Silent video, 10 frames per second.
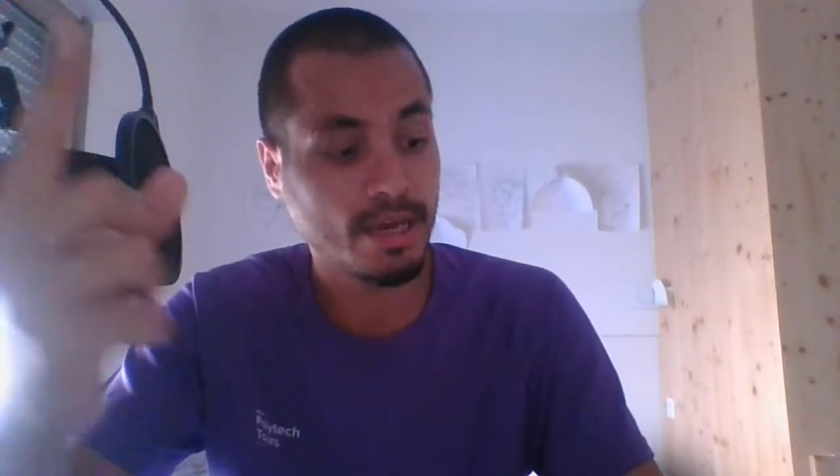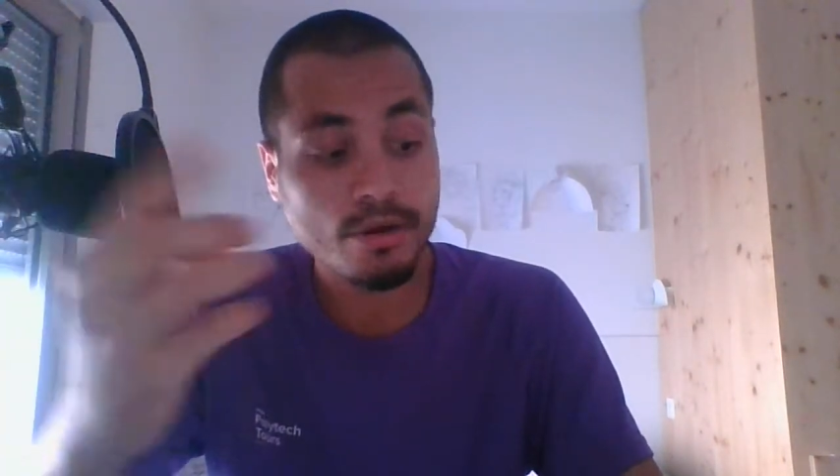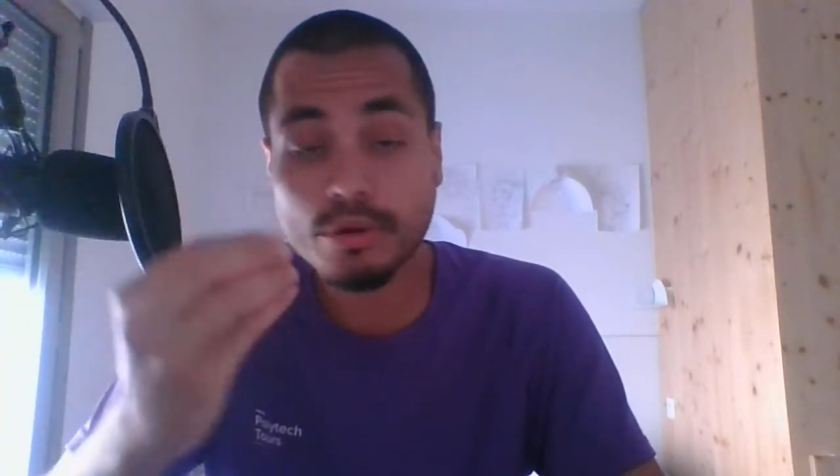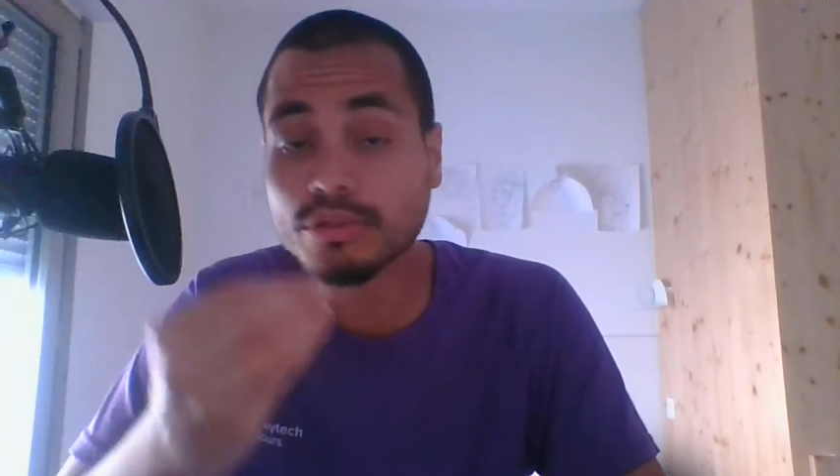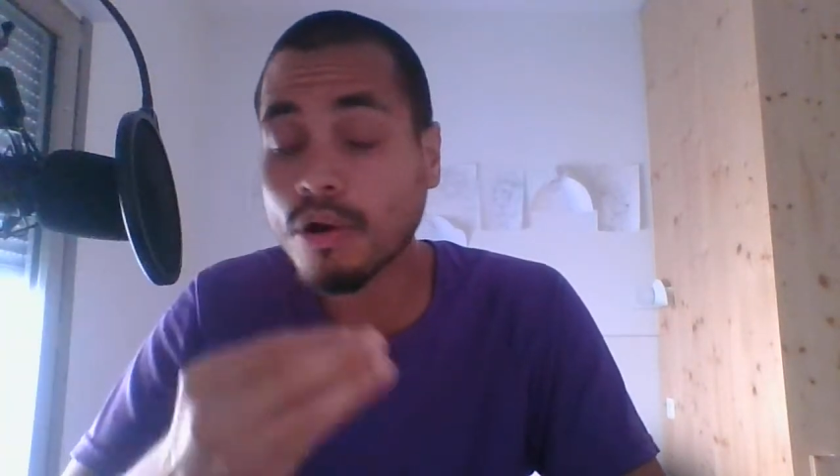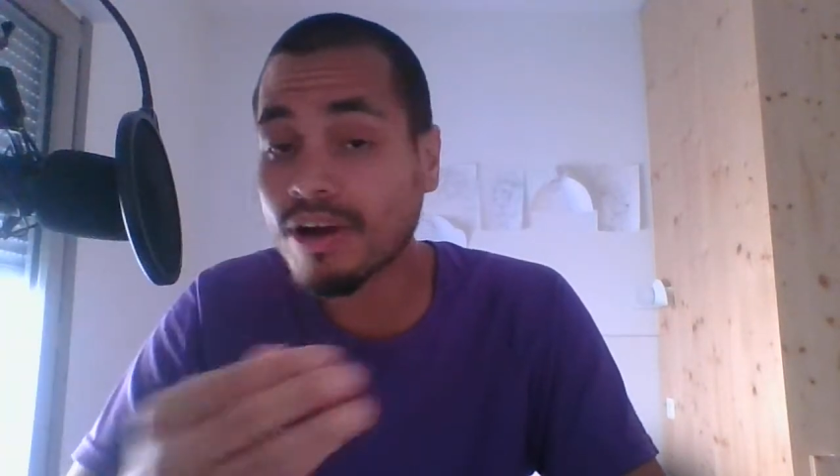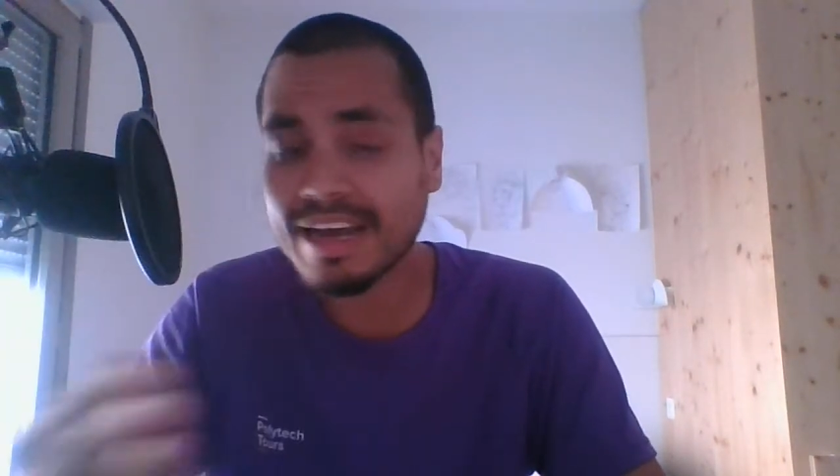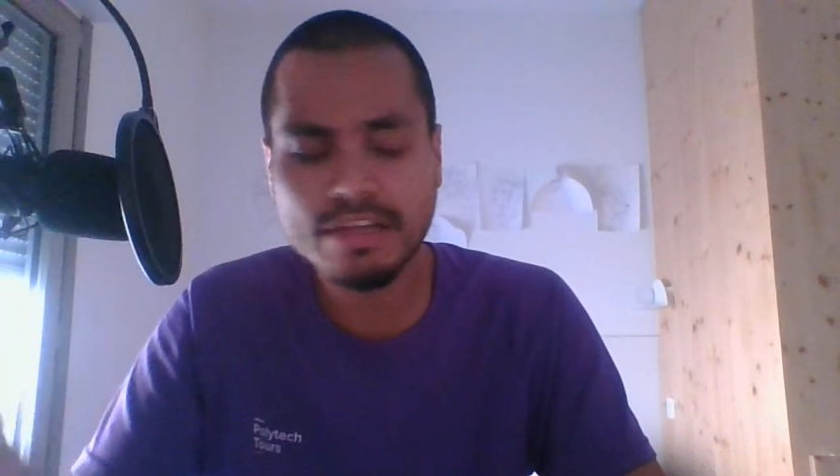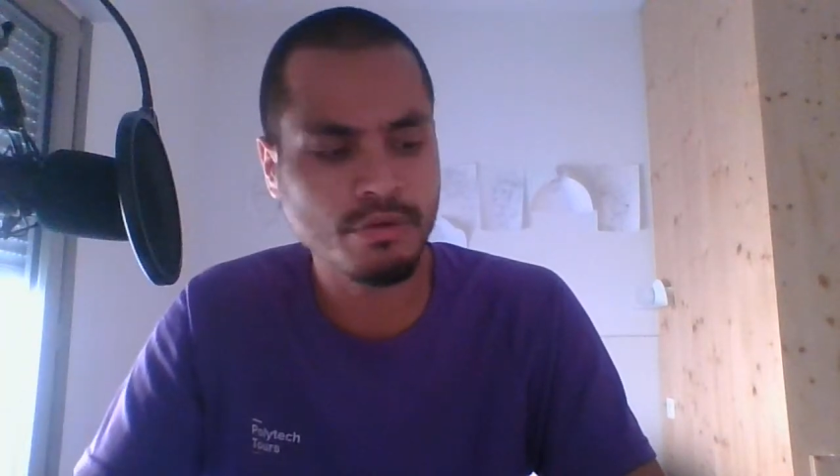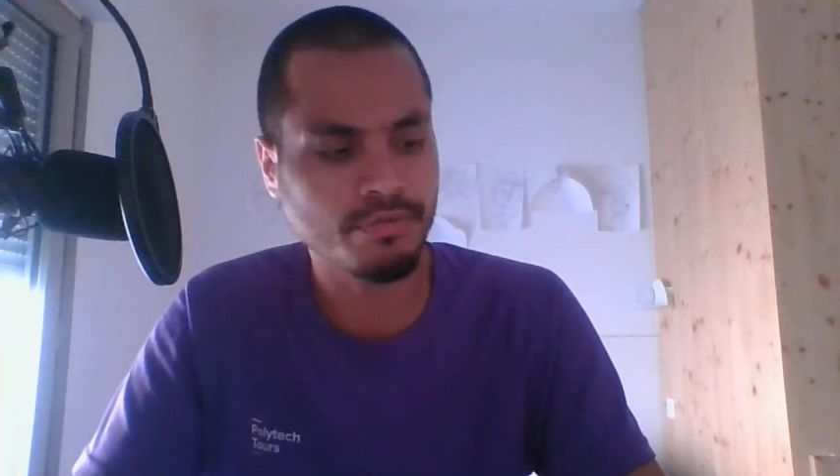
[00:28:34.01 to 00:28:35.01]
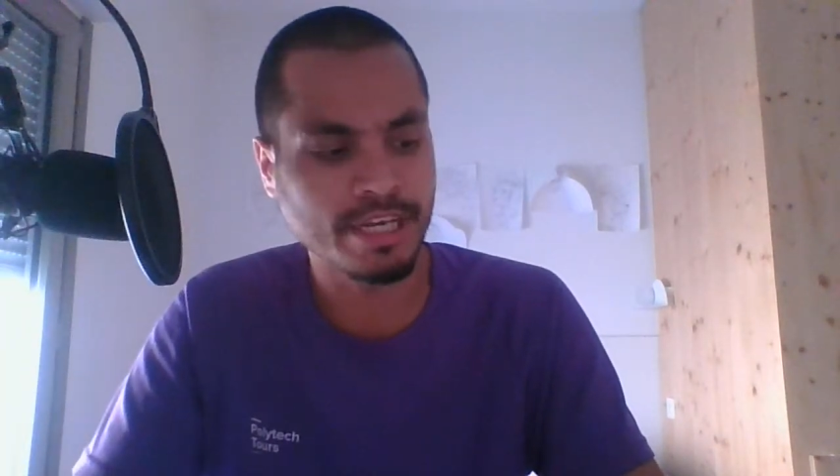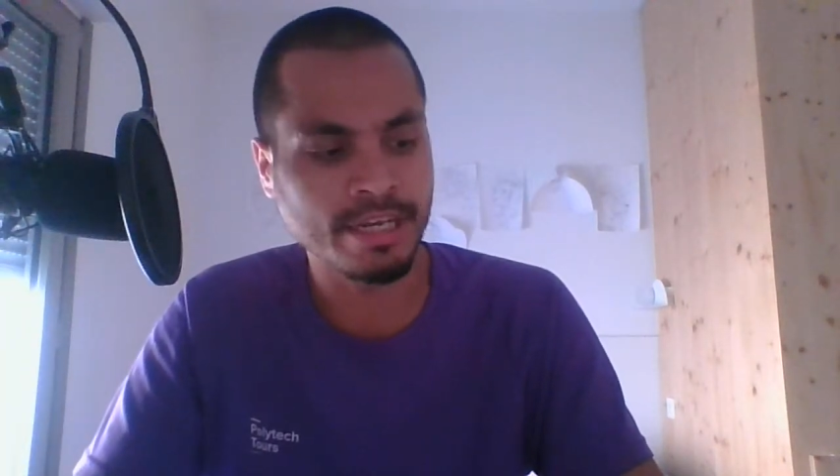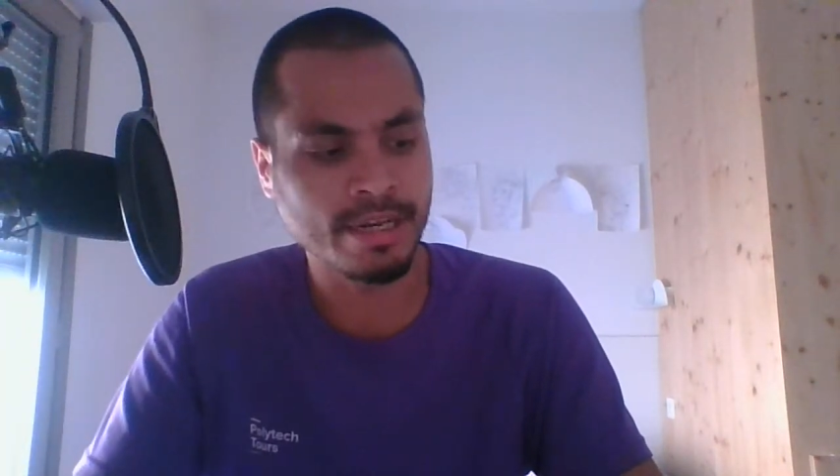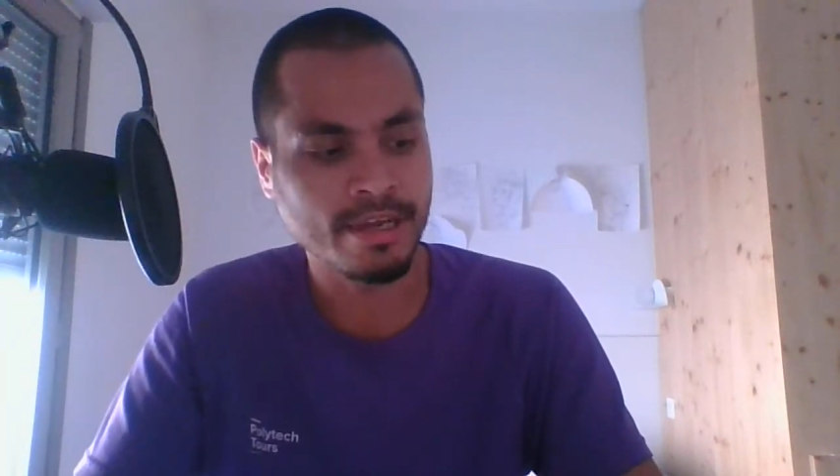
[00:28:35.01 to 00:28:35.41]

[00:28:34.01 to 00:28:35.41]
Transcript: que ton règne vienne,